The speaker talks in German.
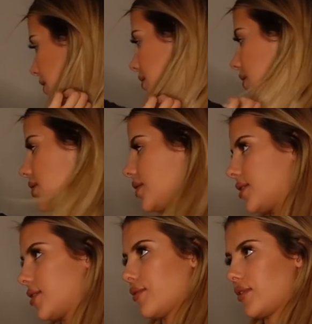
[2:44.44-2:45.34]
Das
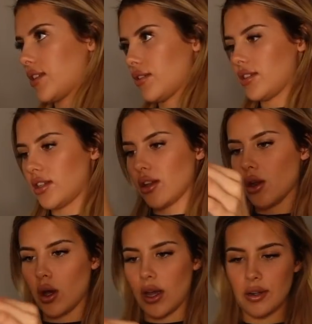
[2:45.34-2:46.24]
ist so, wie es aussieht,
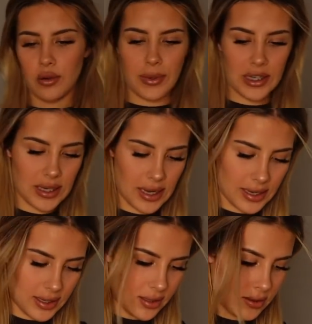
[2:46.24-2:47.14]
noch ein Oberteil.